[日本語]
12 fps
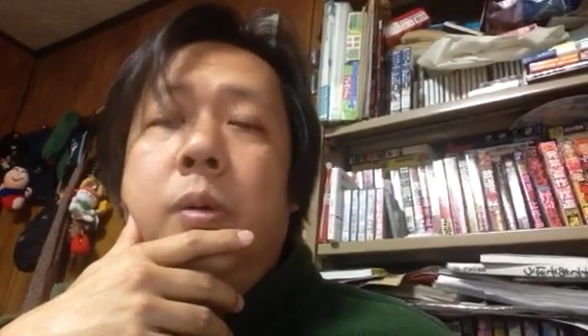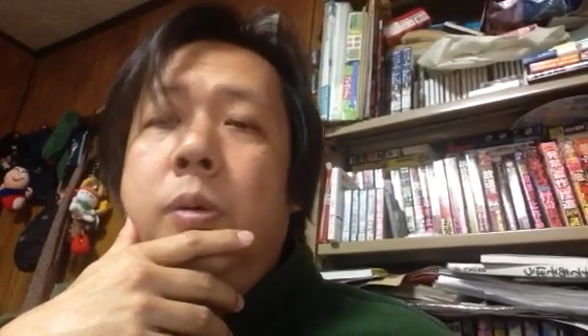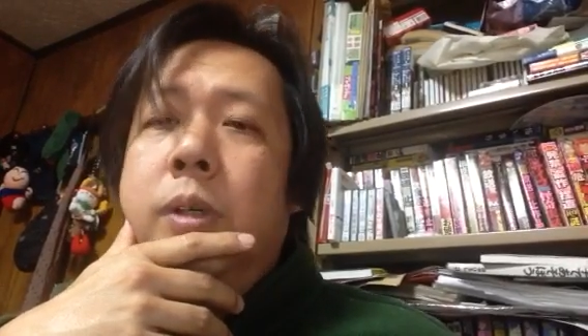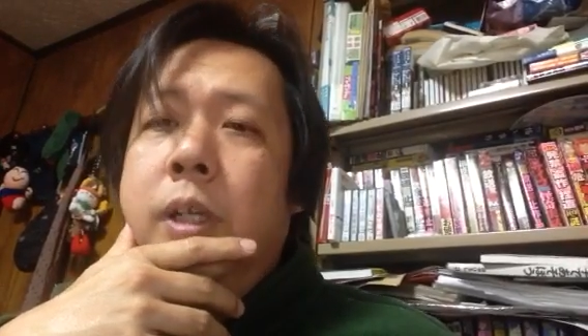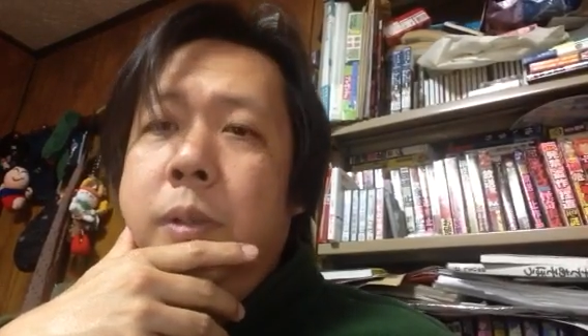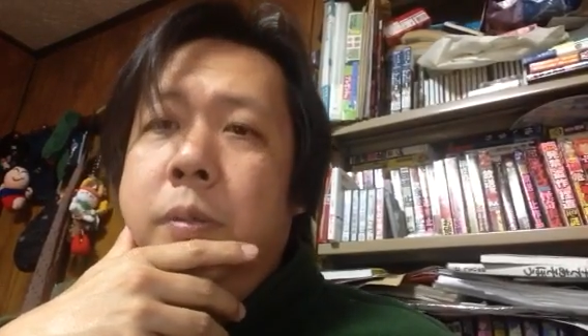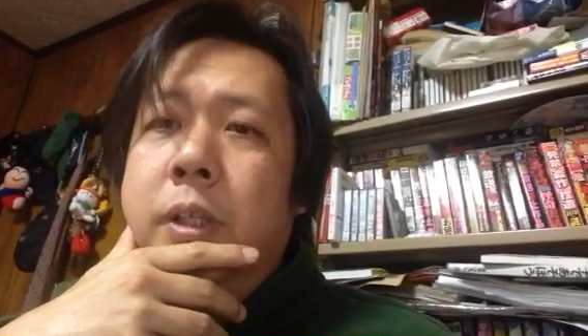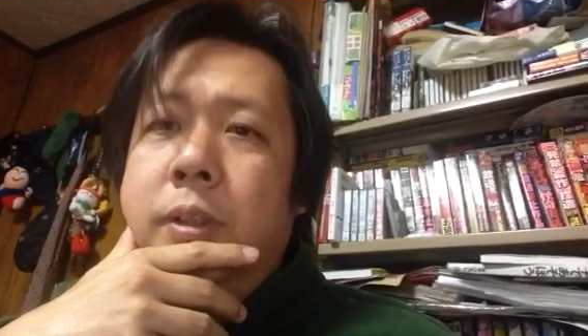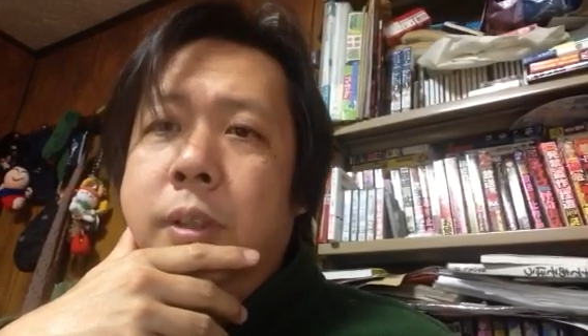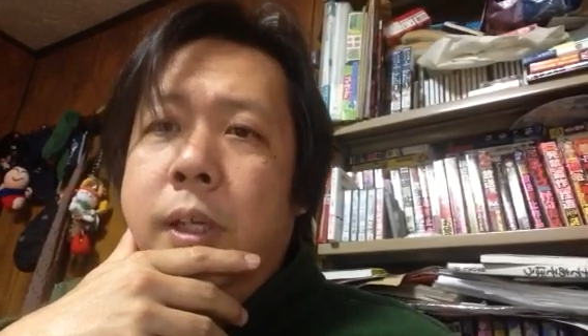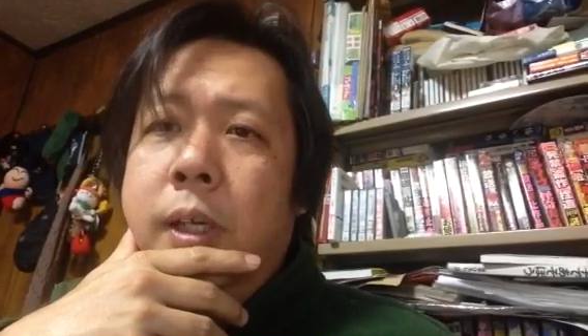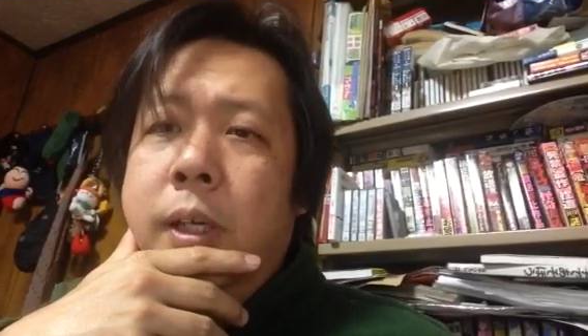他にもで
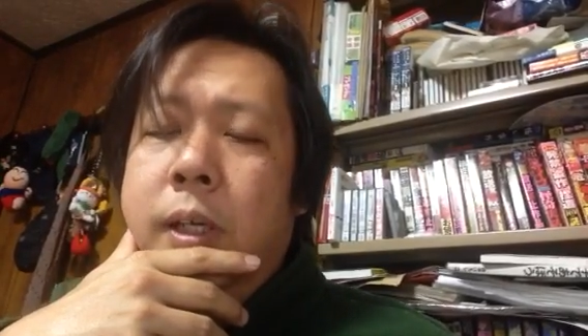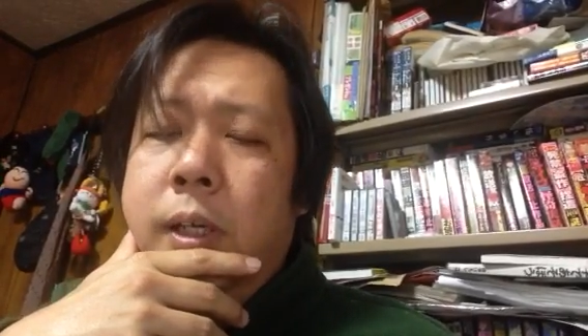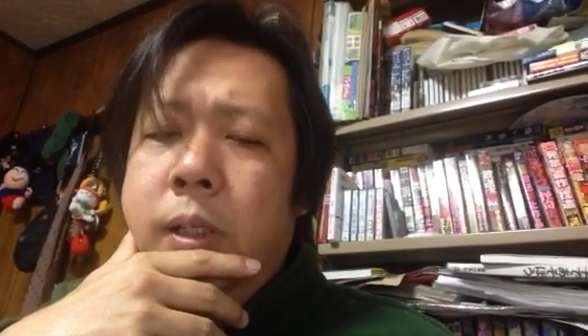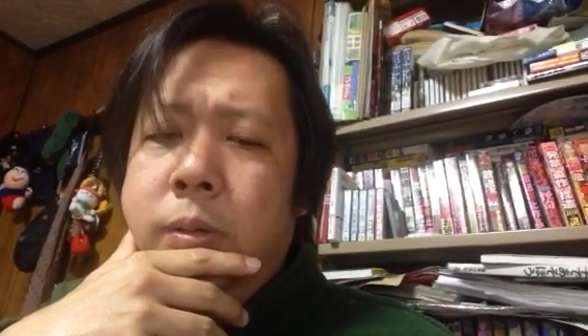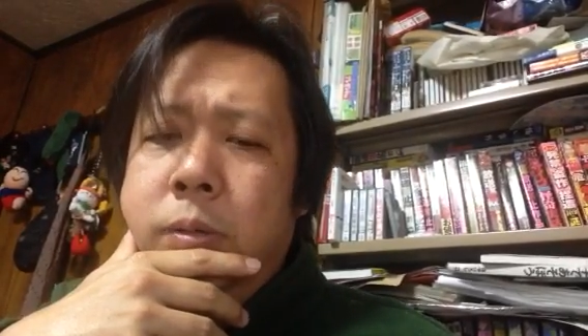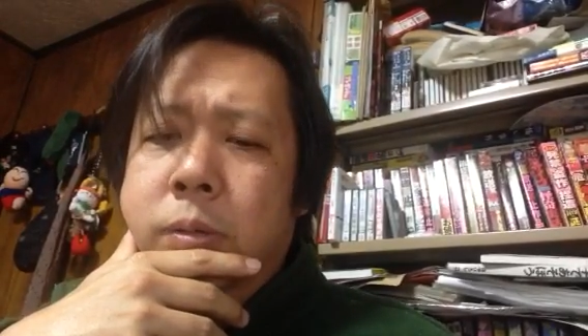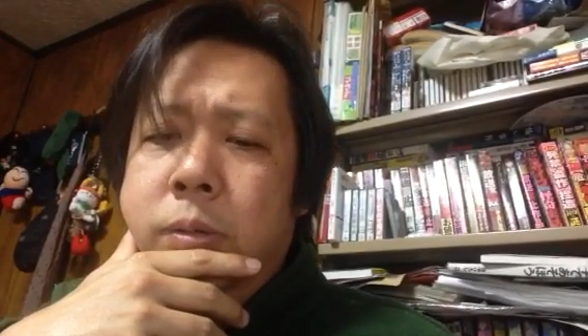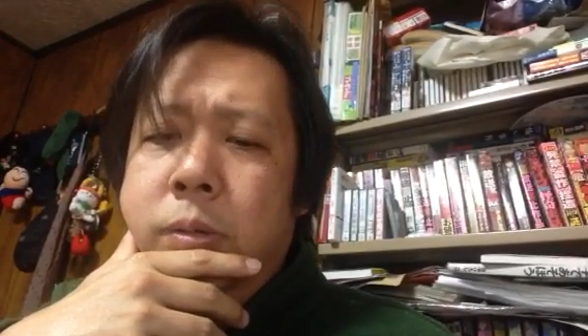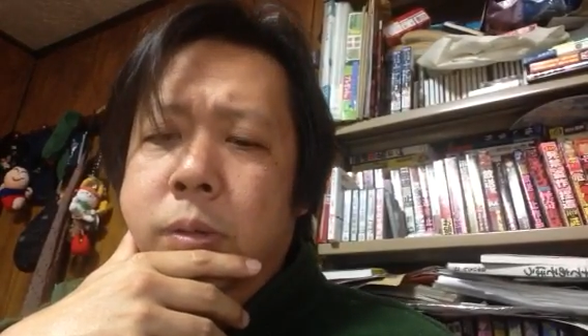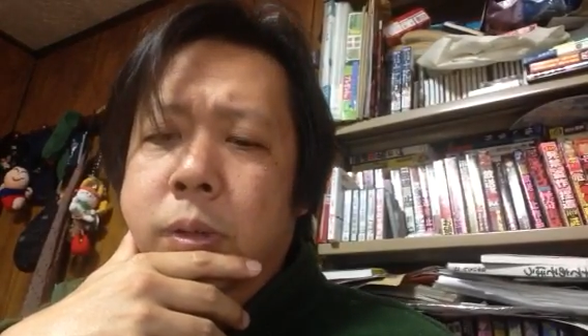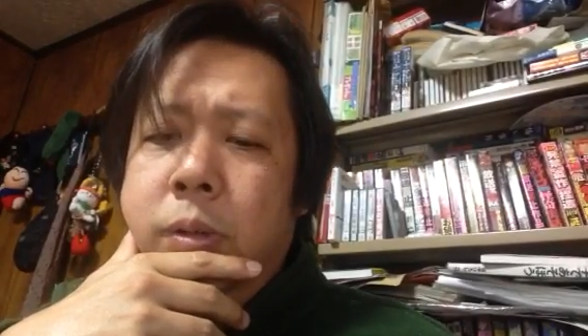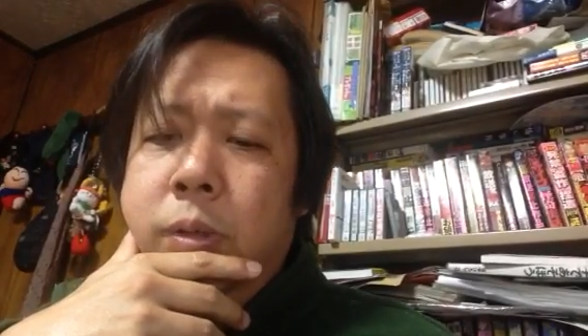すね、
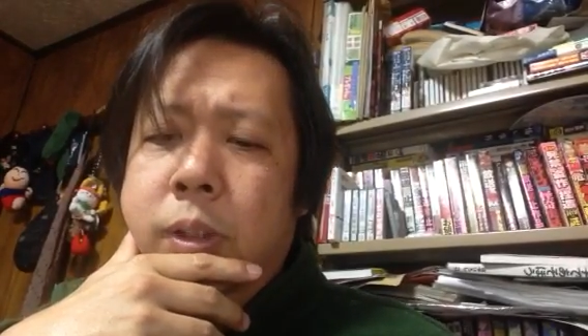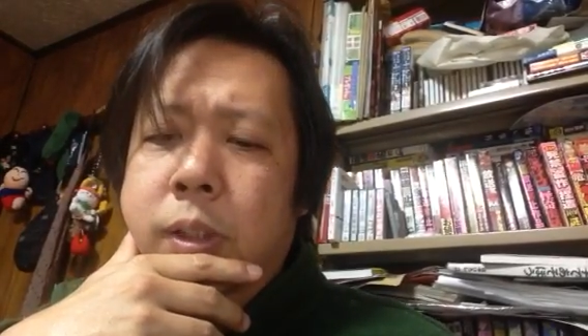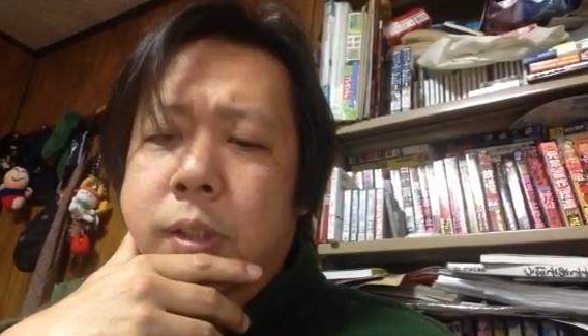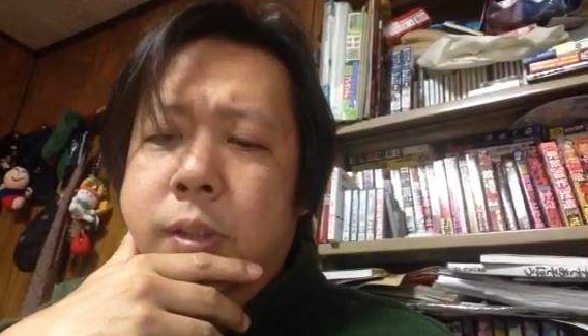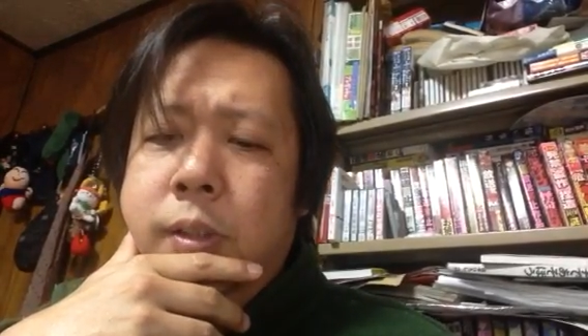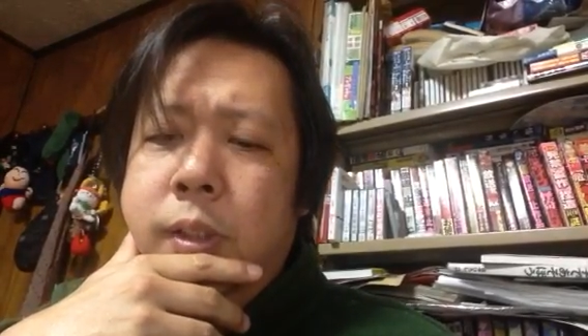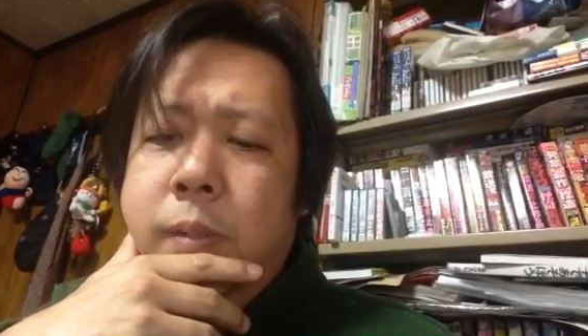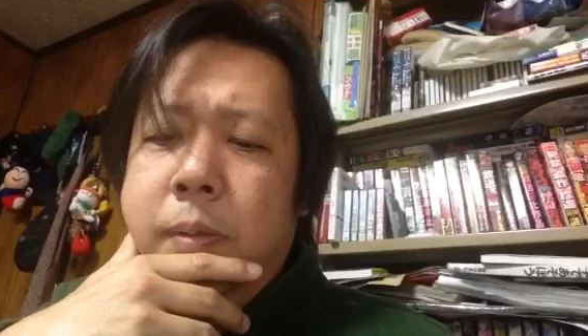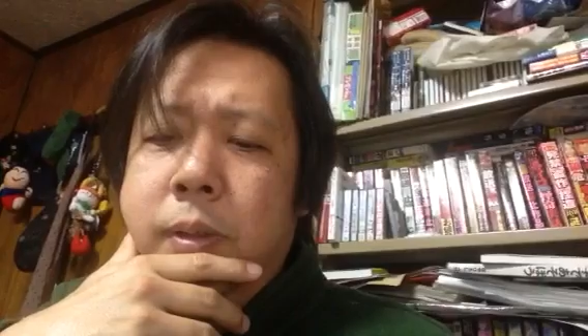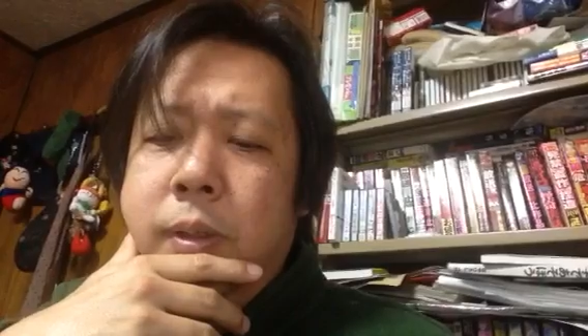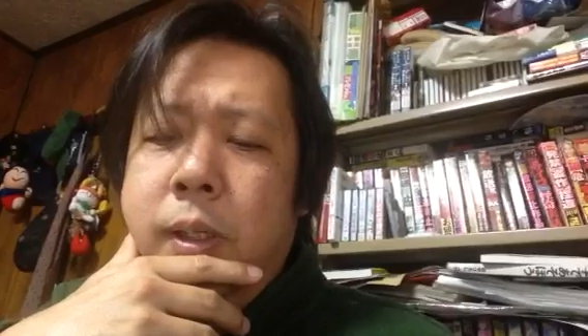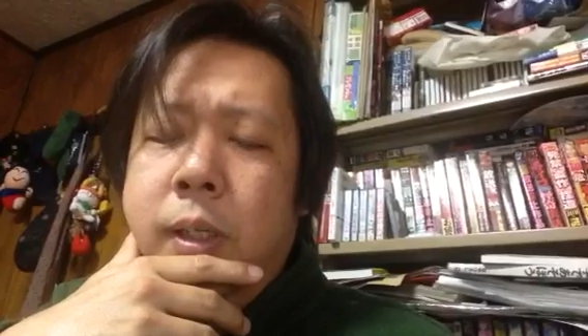いろんな伝説あり
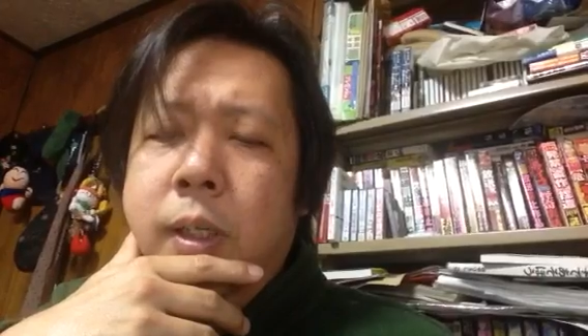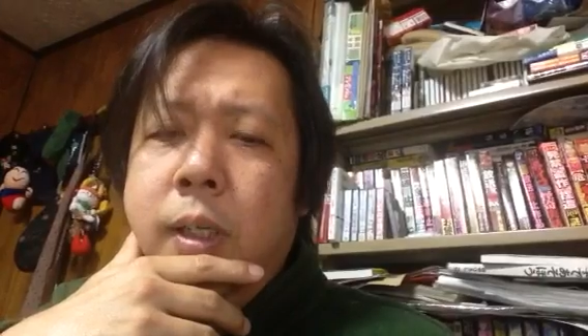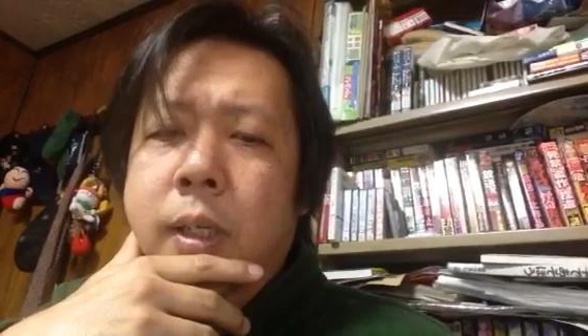ますね。